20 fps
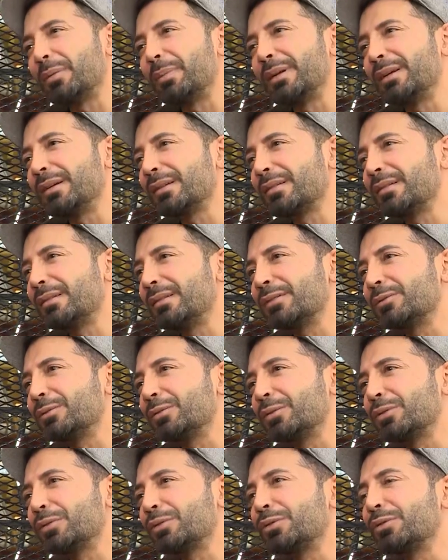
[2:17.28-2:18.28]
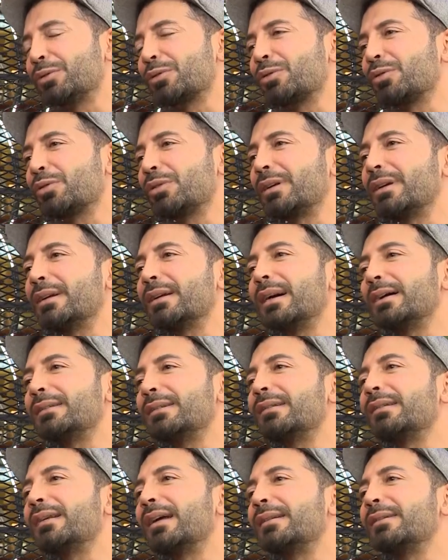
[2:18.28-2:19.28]
ve belirsizlik duygusudur. Çünkü irade
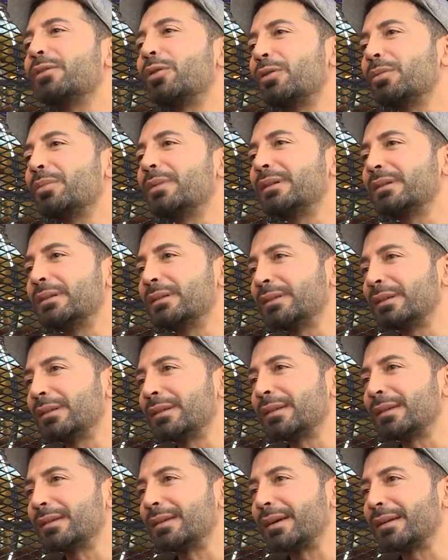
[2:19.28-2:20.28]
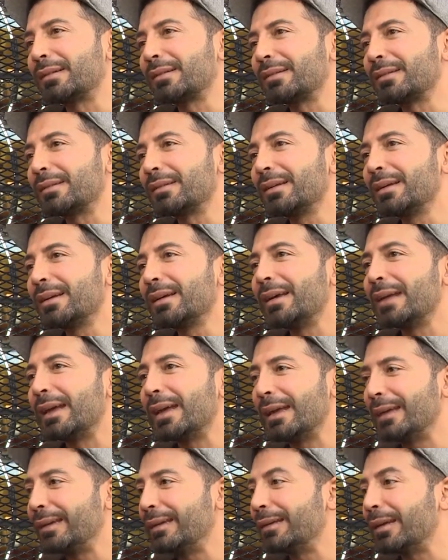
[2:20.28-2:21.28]
sende olmadığını hissedersin.
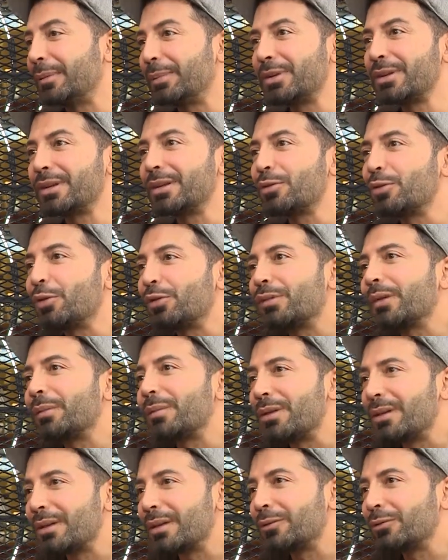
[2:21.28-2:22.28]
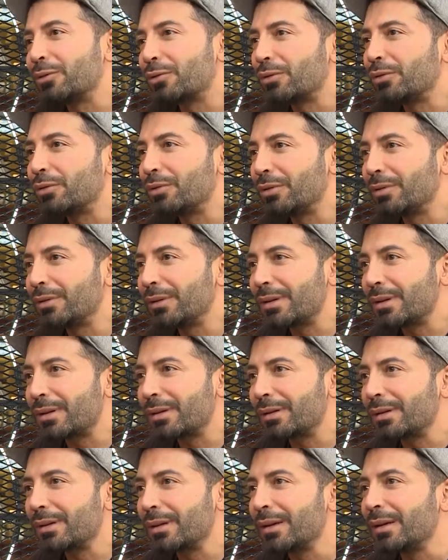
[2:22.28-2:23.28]
Elinle bir şey çözemeyeceğini düşündüğün
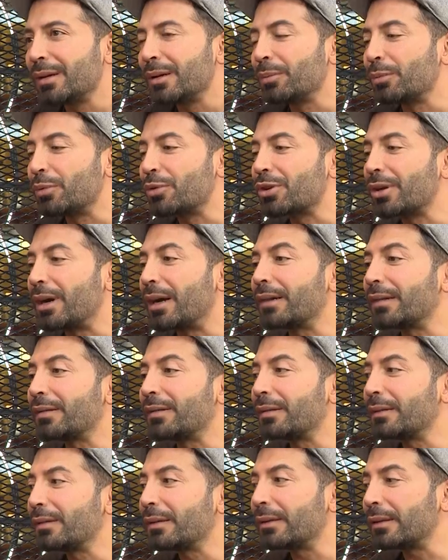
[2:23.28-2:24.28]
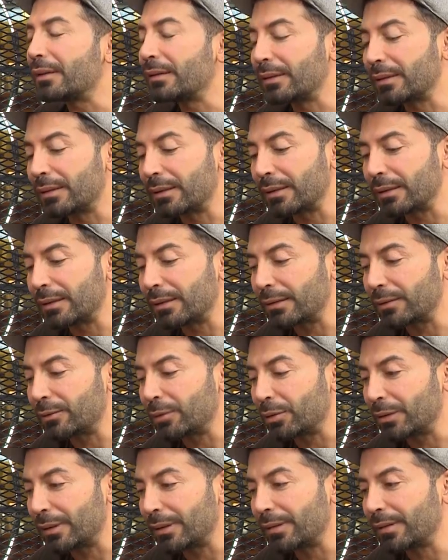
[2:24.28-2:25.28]
için bu çaresizlik e,
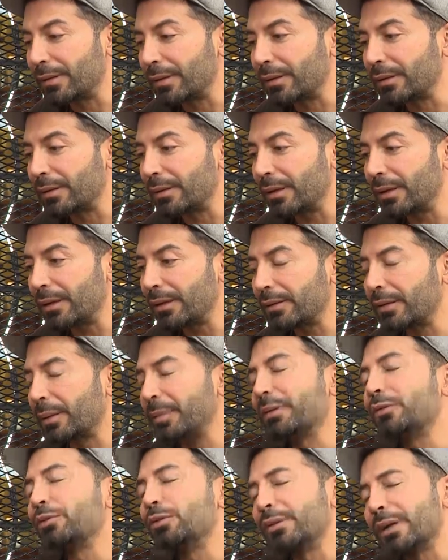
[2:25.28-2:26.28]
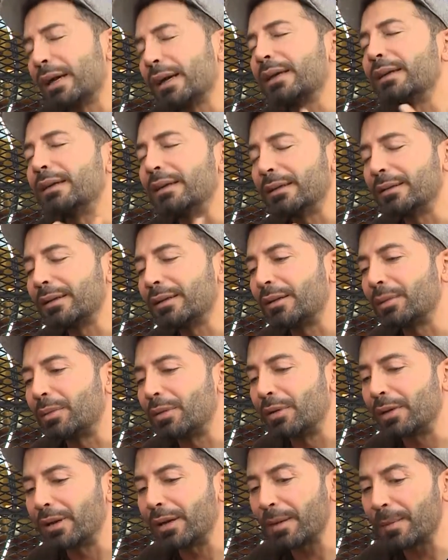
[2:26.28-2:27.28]
Türk insanına tabii ki dünya genelinde de
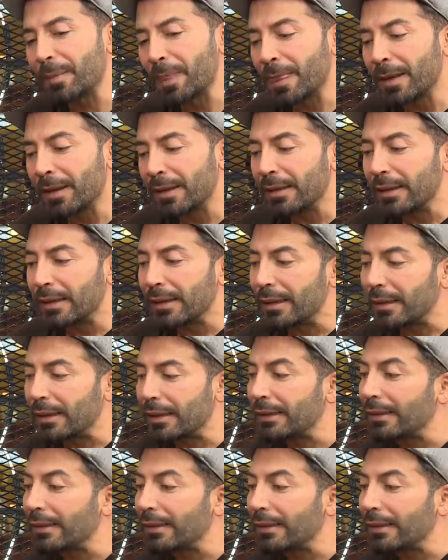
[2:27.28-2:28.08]
böyle e,